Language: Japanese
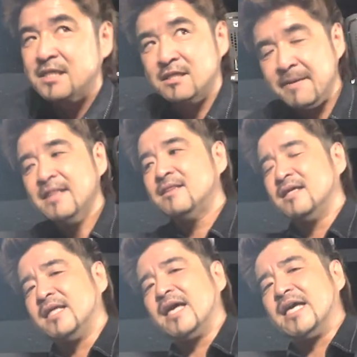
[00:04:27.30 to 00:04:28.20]
滑っ
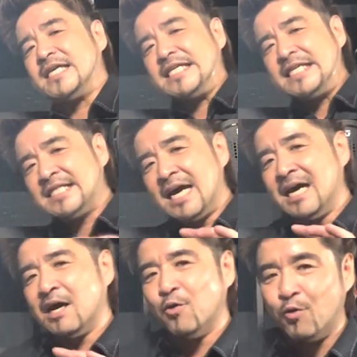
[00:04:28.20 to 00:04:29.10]
てて板
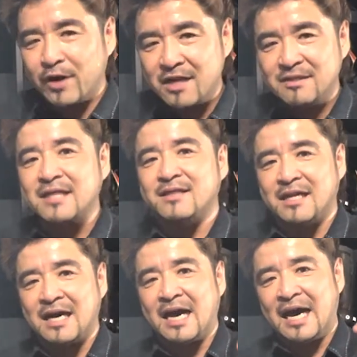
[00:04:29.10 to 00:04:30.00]
が折れるだった
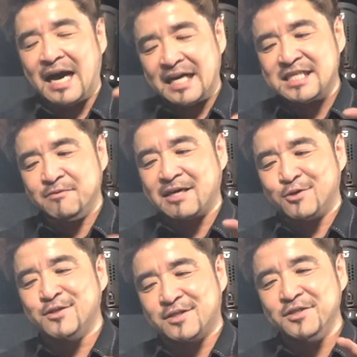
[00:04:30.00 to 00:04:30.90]
ら足は
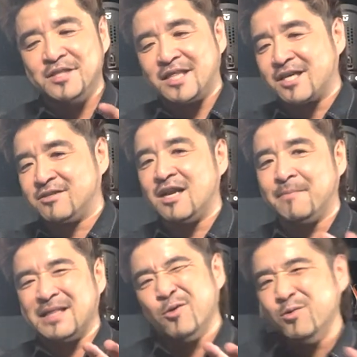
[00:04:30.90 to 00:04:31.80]
くっついててくれれ
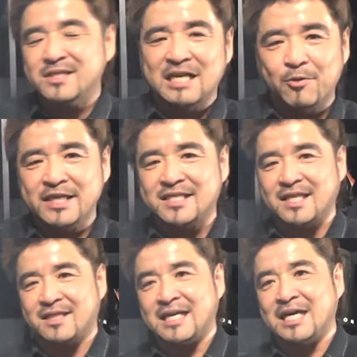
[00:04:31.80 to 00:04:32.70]
ばノーズが折れ
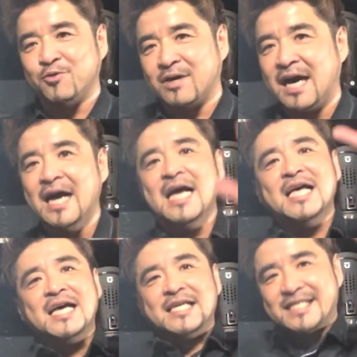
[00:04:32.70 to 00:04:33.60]
ちゃったとか
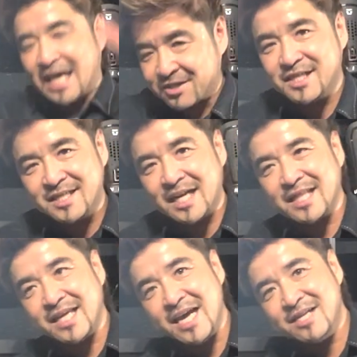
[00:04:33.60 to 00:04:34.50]
着手した
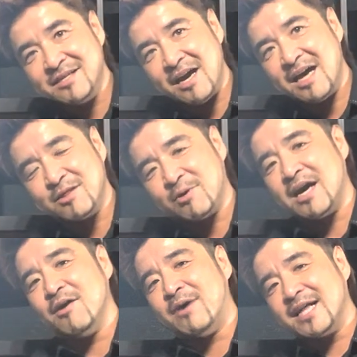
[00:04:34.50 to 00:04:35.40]
らテールがと
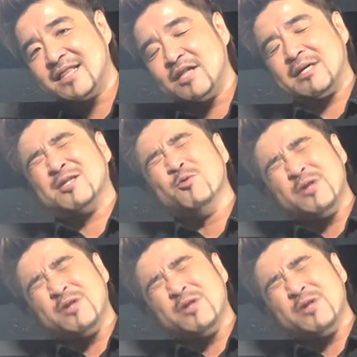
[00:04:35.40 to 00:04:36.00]
か割れたとかそ